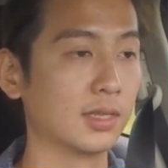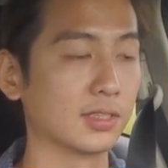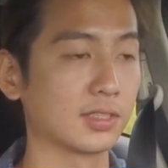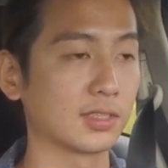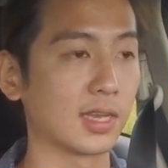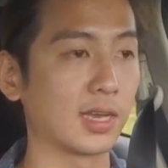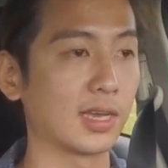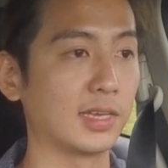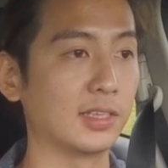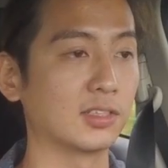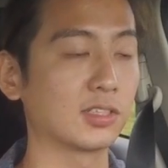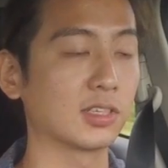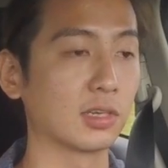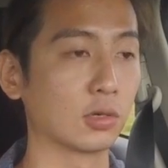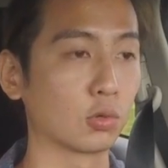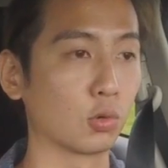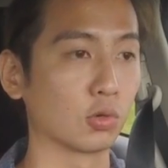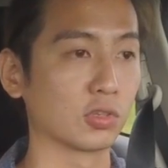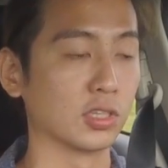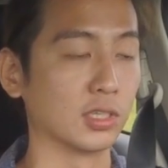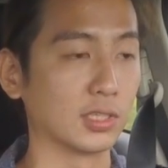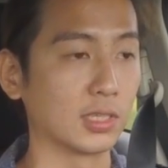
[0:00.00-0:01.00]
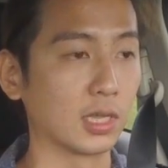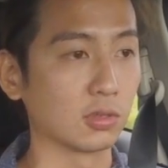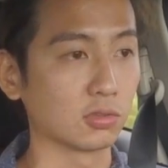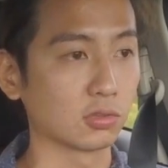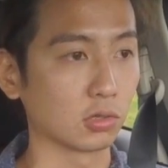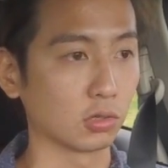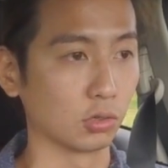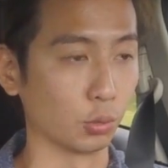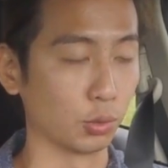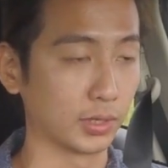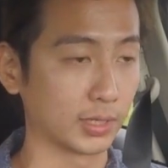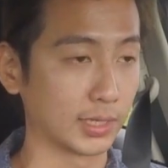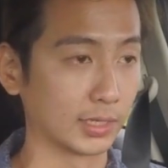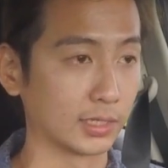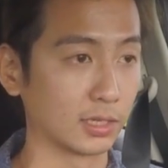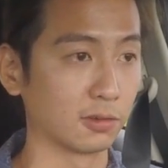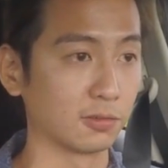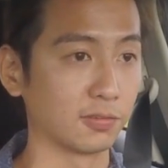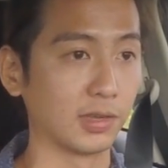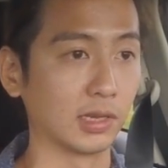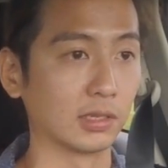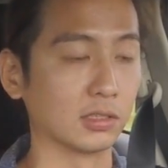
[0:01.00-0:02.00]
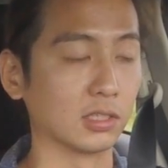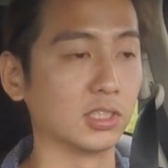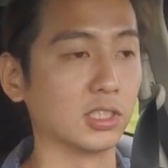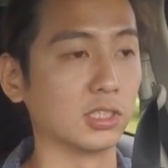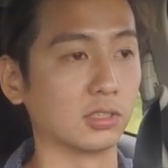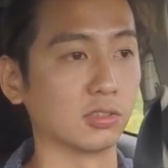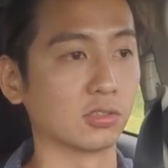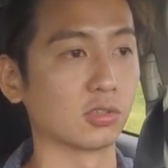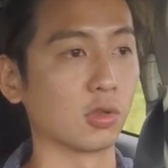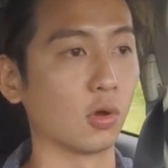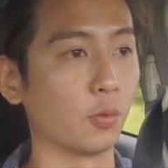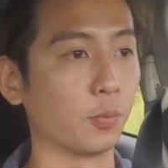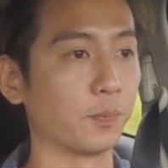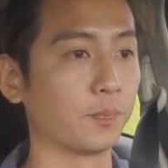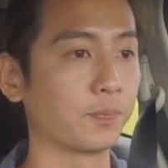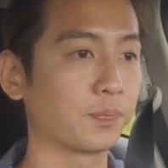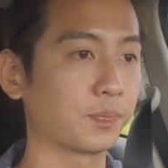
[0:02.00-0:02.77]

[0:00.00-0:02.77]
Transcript: 在这个过程当中，你会感到非常的轻松。